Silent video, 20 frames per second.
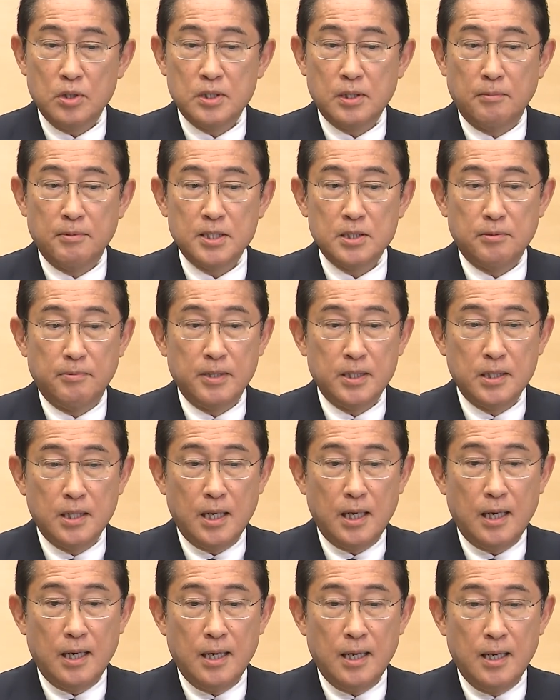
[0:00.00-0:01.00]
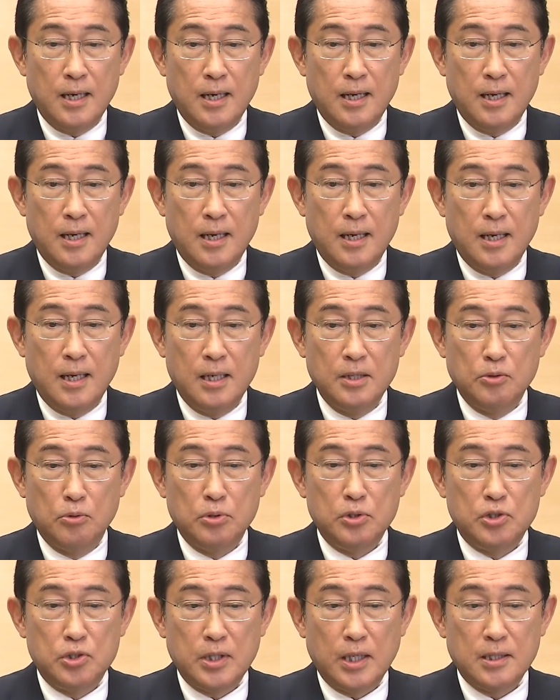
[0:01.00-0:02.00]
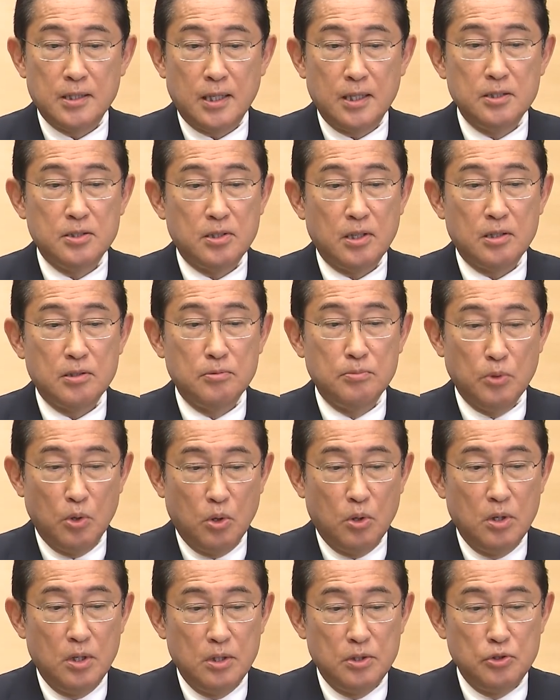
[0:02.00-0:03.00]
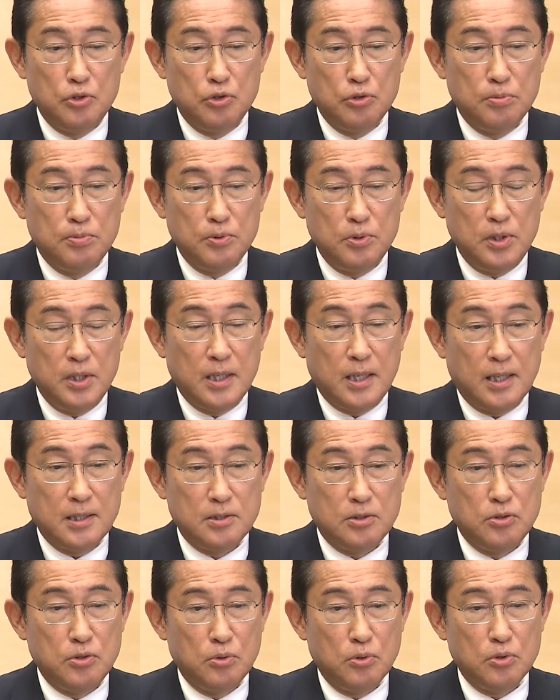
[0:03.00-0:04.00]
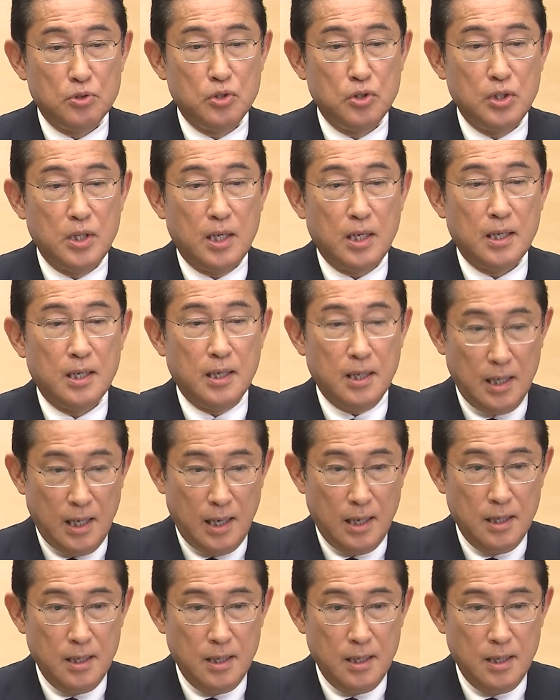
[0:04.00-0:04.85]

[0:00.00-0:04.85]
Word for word: さまざまな用意した対策も十分に活用しなが